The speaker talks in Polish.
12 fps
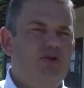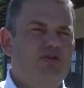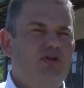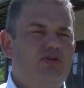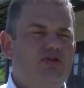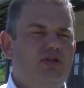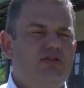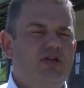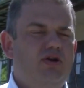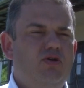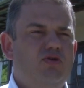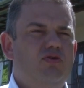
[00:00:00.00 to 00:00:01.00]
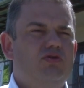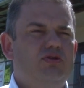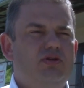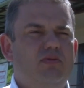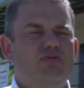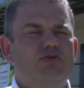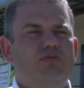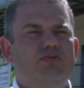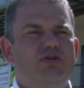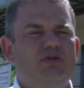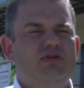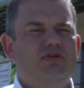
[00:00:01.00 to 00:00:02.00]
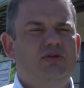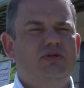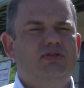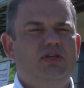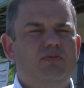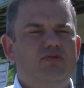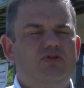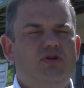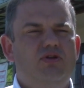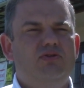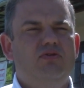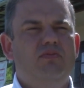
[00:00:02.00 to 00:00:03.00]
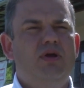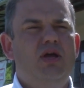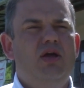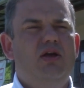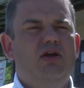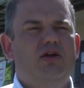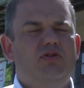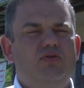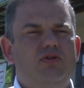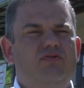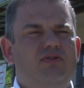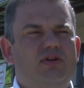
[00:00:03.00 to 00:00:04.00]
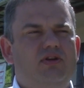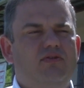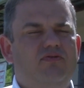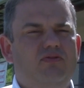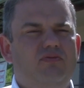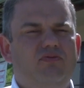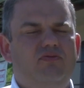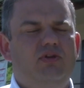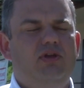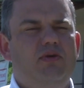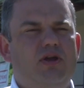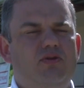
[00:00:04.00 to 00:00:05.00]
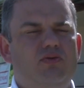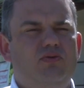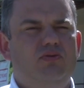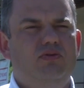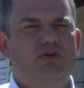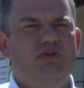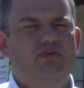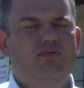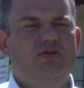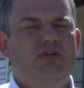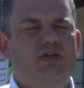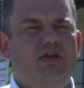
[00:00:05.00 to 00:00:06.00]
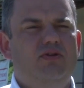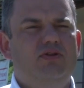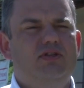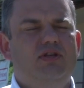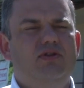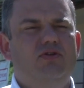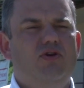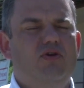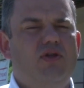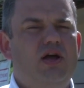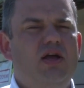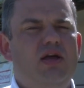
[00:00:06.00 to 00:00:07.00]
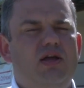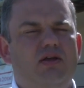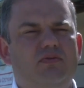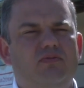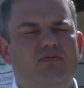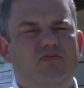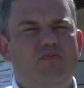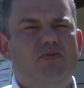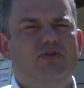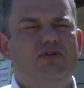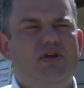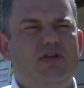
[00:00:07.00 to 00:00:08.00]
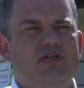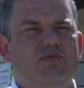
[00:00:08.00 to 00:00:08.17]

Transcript: poniżej 13 roku życia muszą przyjść z kimś dorosłym, który w ich w imieniu właśnie takiego dziecka dokona wypożyczenia